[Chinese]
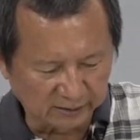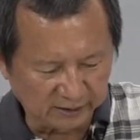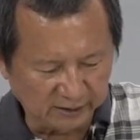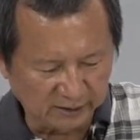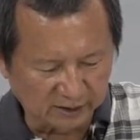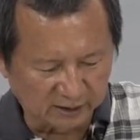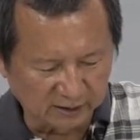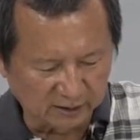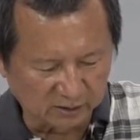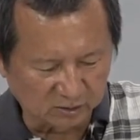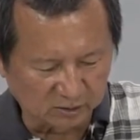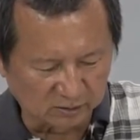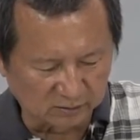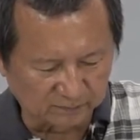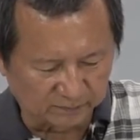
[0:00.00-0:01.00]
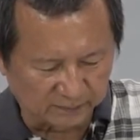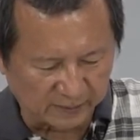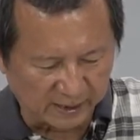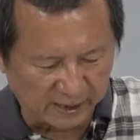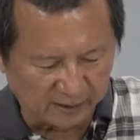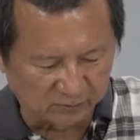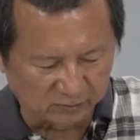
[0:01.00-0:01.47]
第一个能够
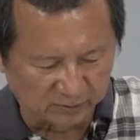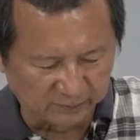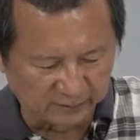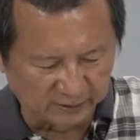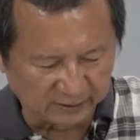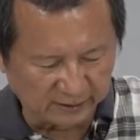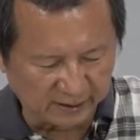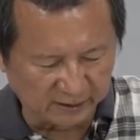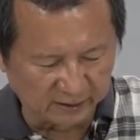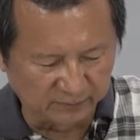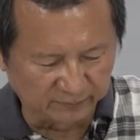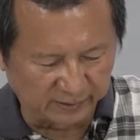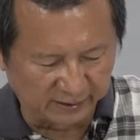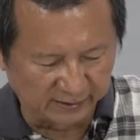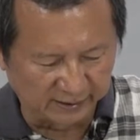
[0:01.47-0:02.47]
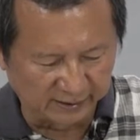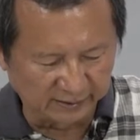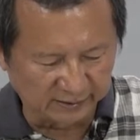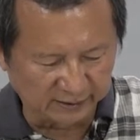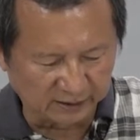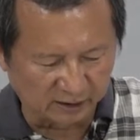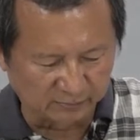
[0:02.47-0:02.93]
把我们的太阳能板粘
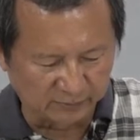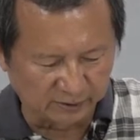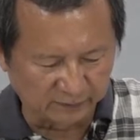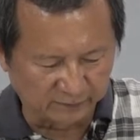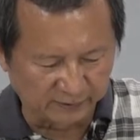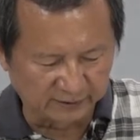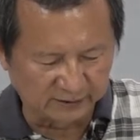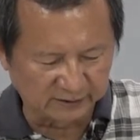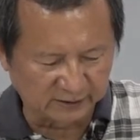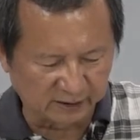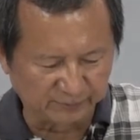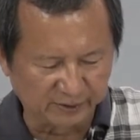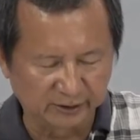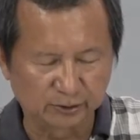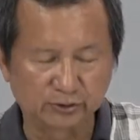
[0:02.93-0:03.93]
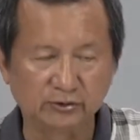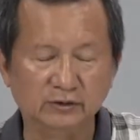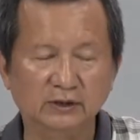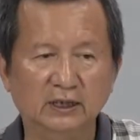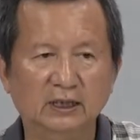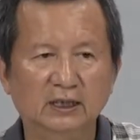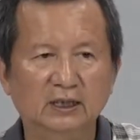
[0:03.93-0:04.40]
贴到我们的飞机上面去，
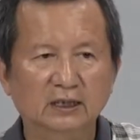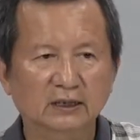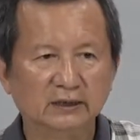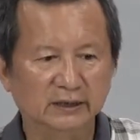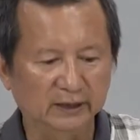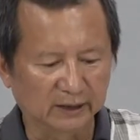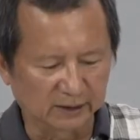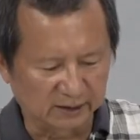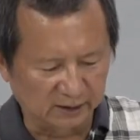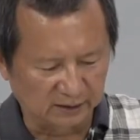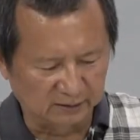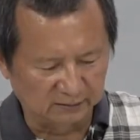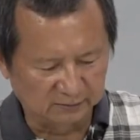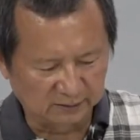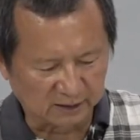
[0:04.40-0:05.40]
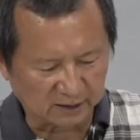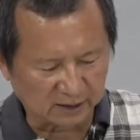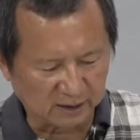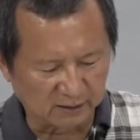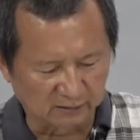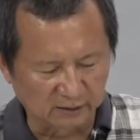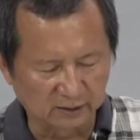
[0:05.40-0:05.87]
第二个它
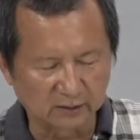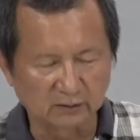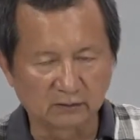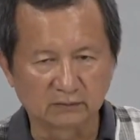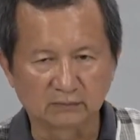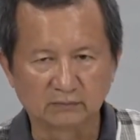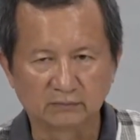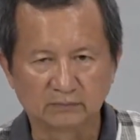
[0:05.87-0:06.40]
刚好能够。